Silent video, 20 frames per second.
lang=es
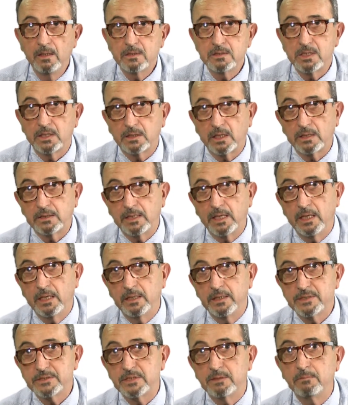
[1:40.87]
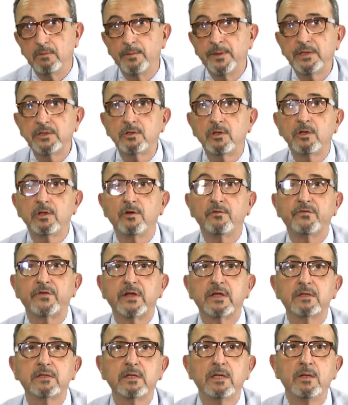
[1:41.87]
Se trata en este momento de
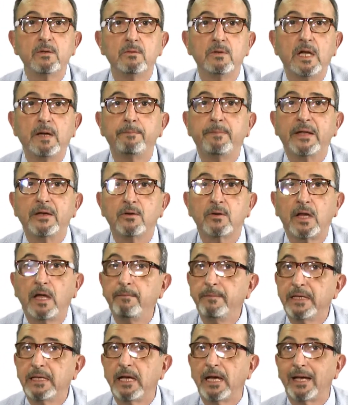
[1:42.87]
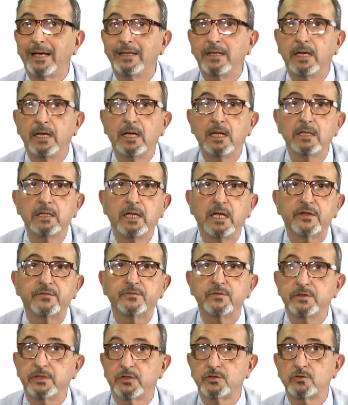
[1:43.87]
ofrecer una panorámica general de las
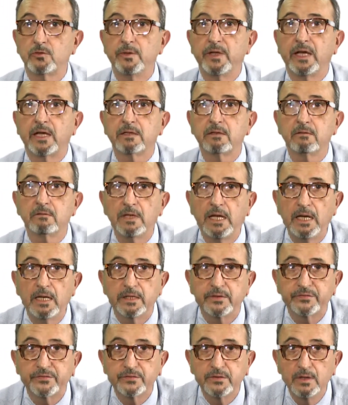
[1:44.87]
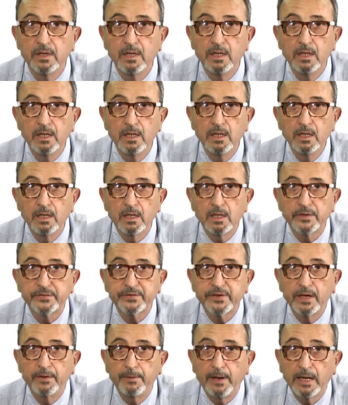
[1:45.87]
fuentes obligacionales,
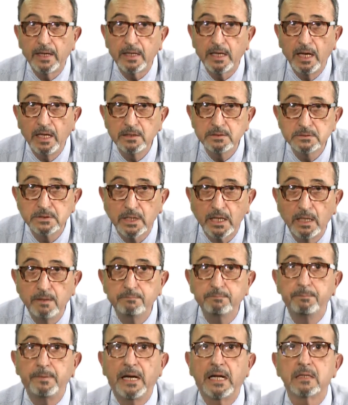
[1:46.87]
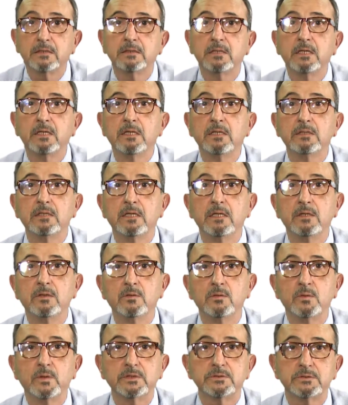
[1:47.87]
las que abarcan gran parte de
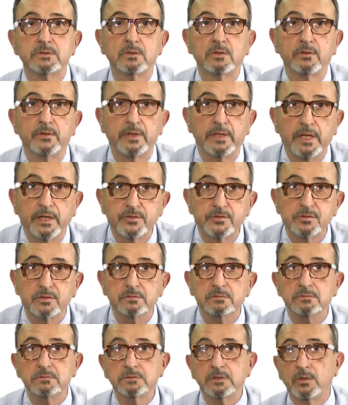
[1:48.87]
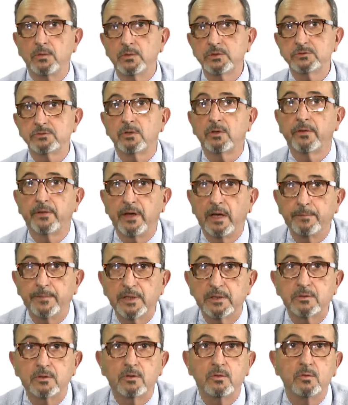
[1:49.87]
nuestro derecho, de nuestro
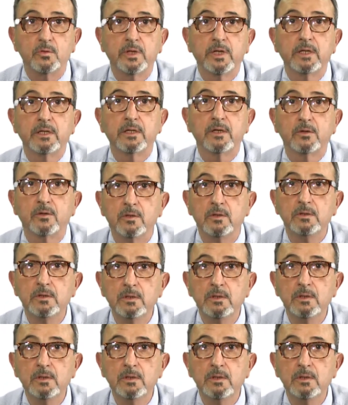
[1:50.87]
ordenamiento jurídico,